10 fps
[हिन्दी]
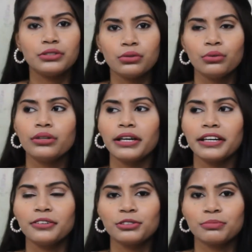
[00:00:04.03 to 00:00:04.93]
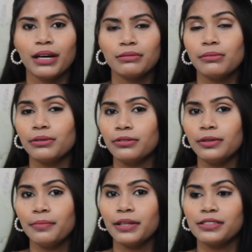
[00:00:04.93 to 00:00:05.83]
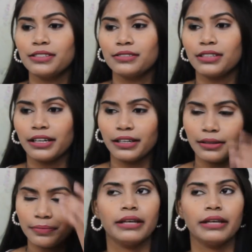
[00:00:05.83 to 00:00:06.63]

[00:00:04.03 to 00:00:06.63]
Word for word: झूठ है उस बात पर बिल्कुल भी मत जाइए